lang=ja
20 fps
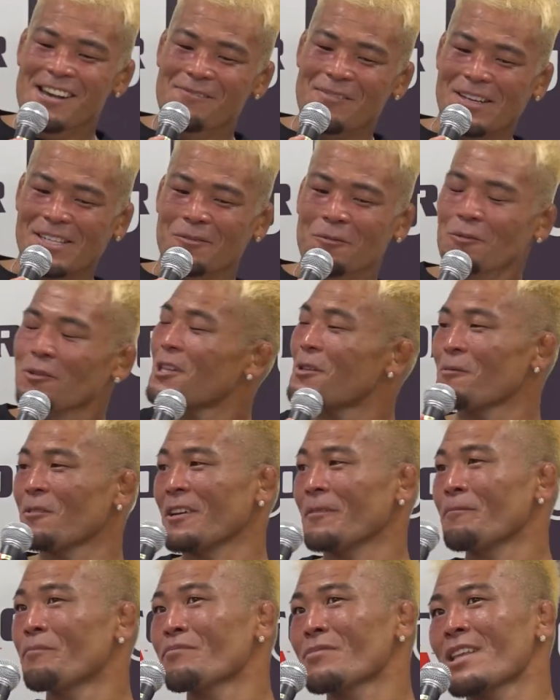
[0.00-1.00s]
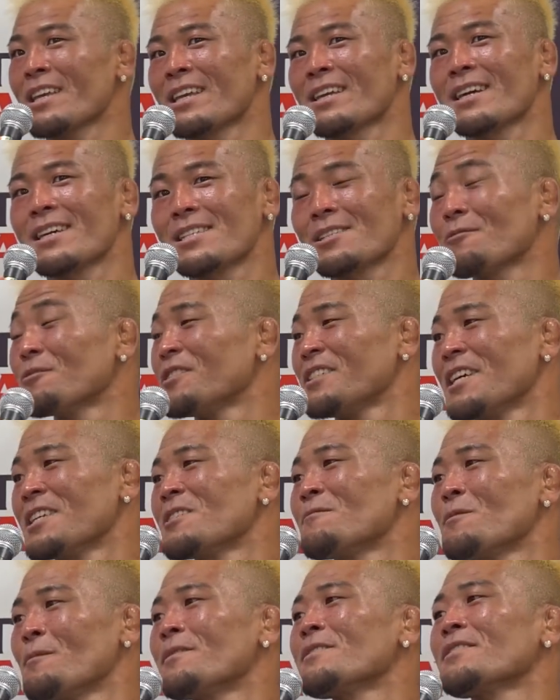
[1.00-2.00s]
まあ、ほんとでも、一回少し
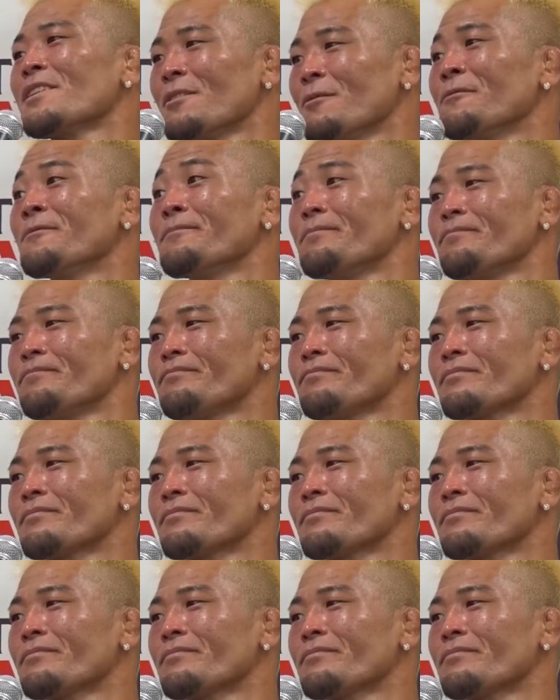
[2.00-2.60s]
休みますけど、